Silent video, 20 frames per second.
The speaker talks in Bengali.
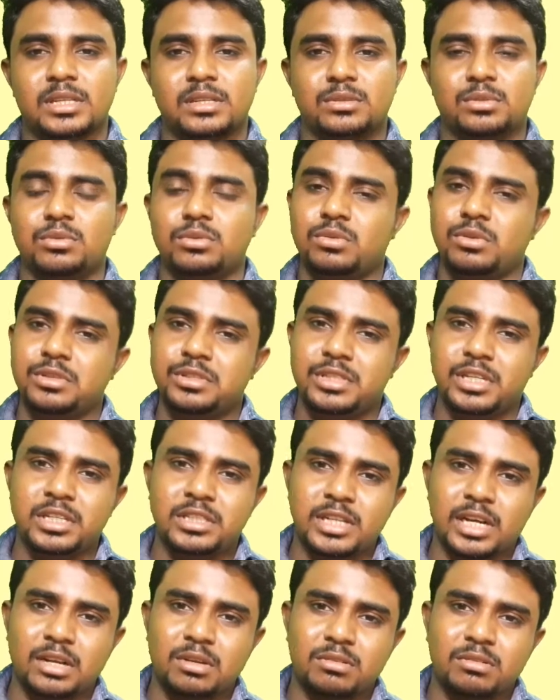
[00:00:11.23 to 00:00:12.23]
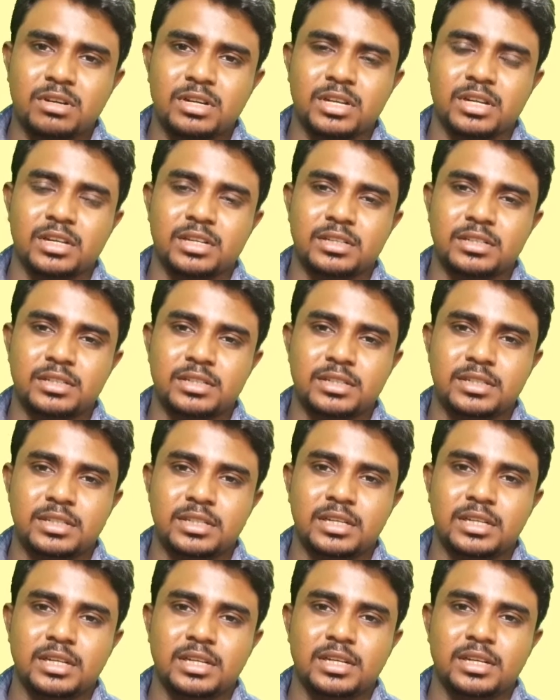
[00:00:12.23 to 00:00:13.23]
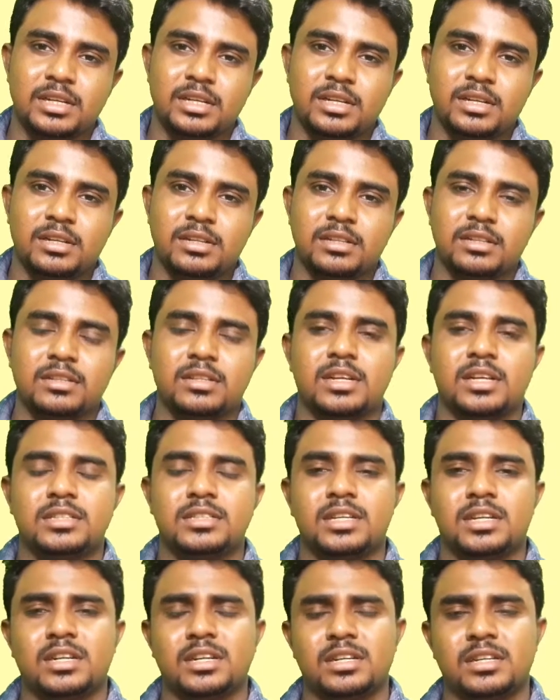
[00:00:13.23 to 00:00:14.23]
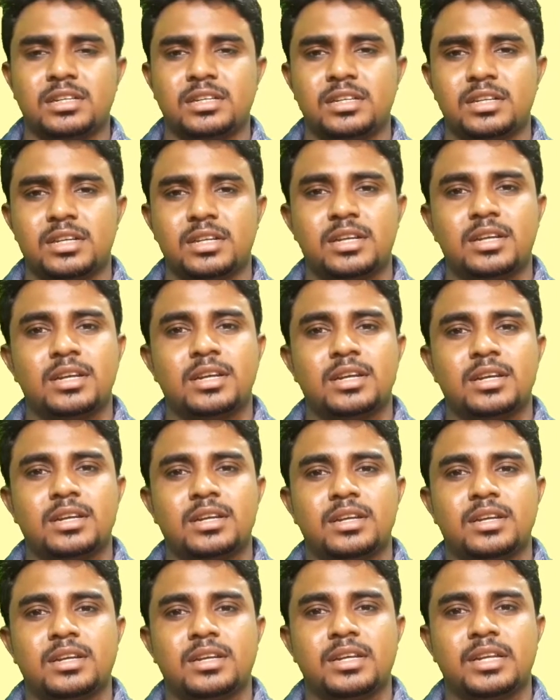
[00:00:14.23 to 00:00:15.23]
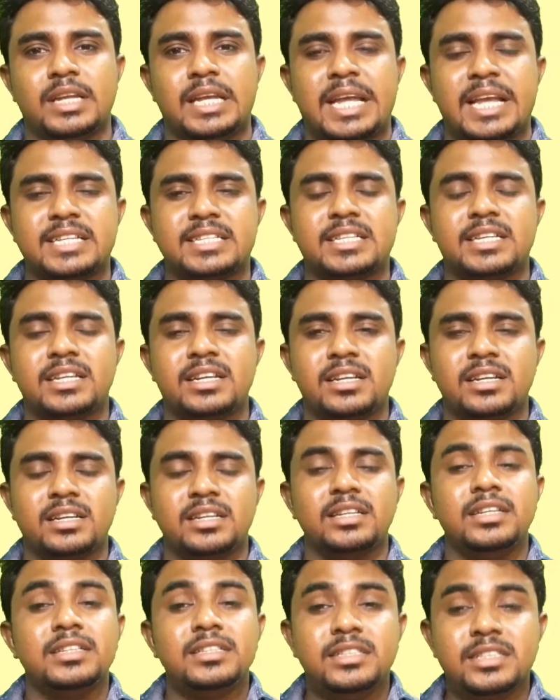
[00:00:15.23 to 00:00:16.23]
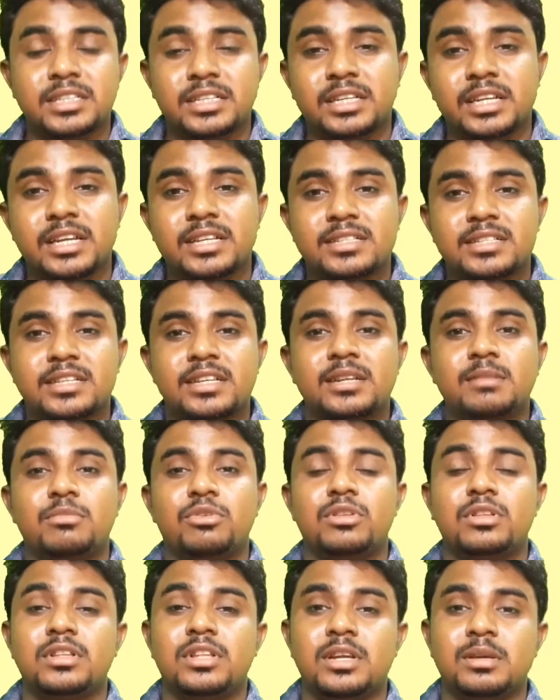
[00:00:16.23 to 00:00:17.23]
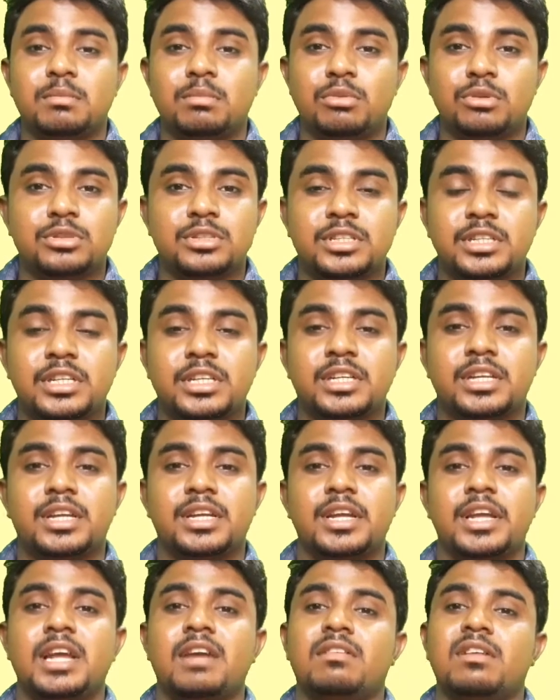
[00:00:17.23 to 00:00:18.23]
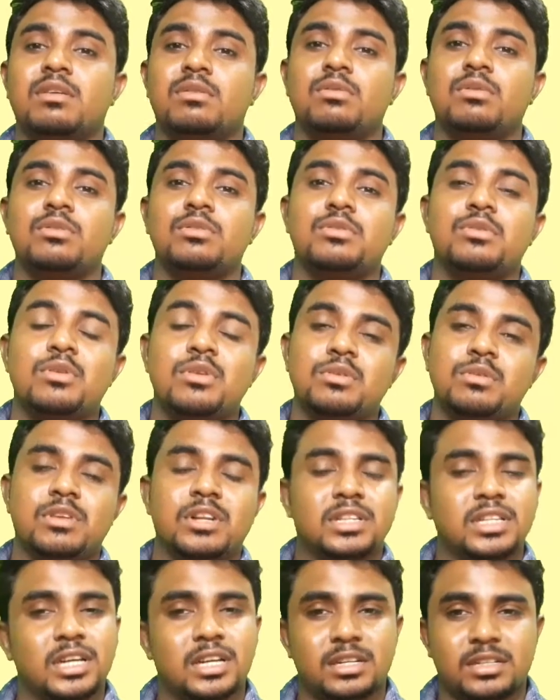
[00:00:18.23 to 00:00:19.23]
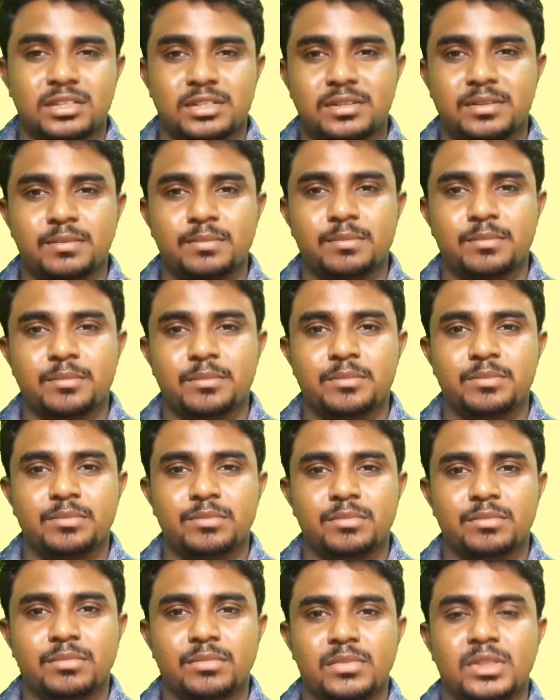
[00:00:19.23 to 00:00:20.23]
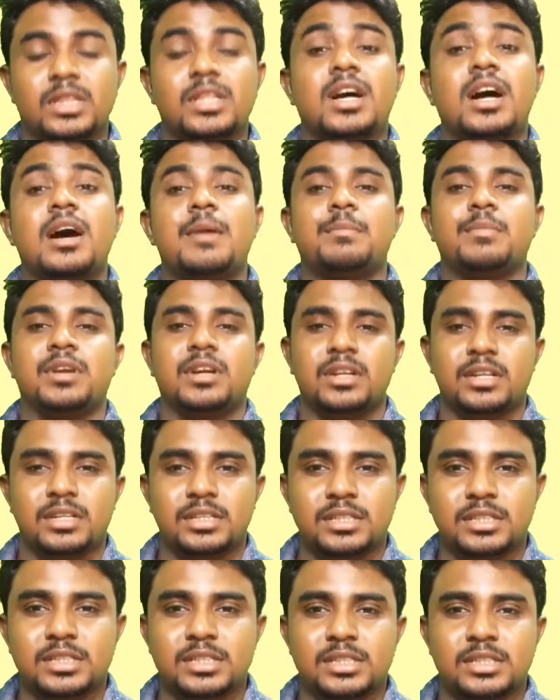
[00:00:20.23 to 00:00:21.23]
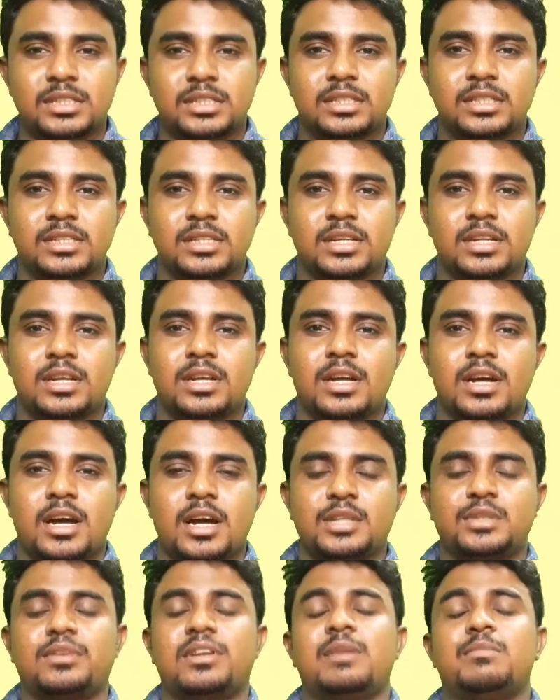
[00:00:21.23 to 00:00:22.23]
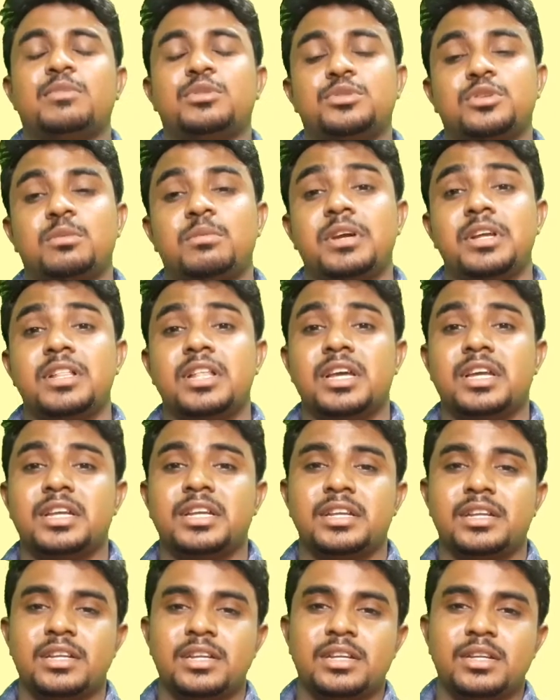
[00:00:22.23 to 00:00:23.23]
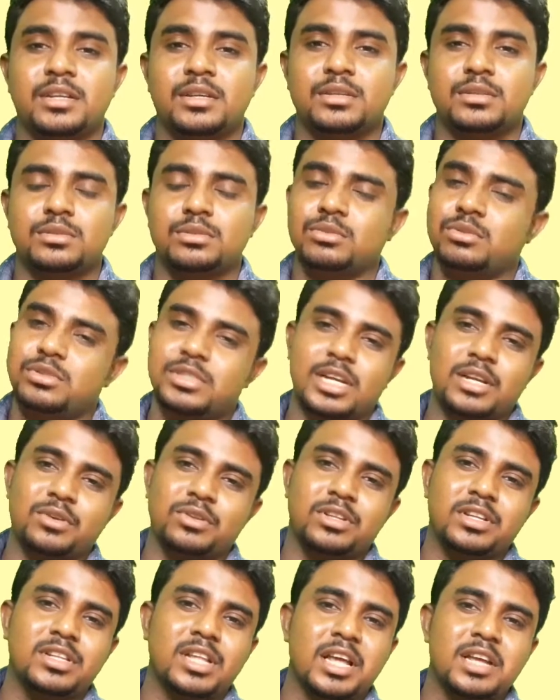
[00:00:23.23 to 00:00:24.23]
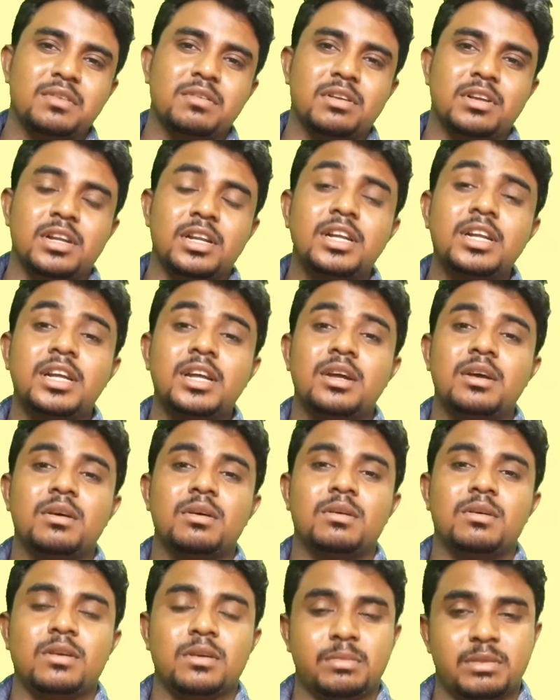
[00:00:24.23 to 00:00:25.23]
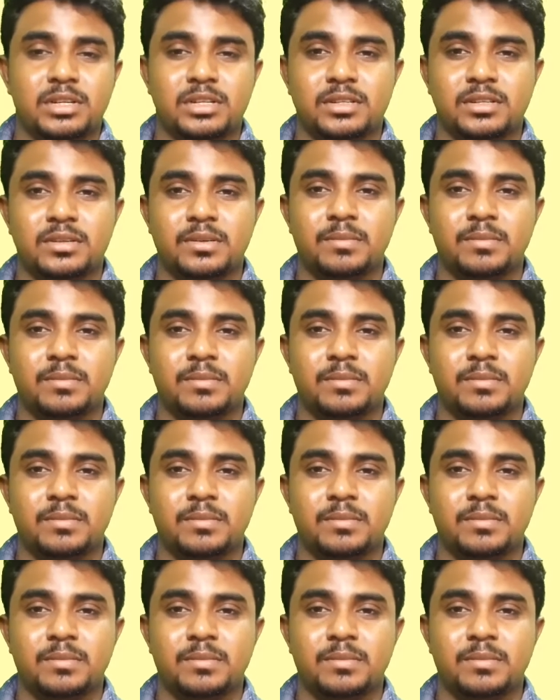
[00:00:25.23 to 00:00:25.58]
শুধু কি চালকরা না যারা এসির নিচে এসির মধ্যে বসে এগুলো কন্ট্রোল করে তারা না আমরা আসলে আমরা সবাই দায়ী শুধু চালকদের দায়ী করলে হবে না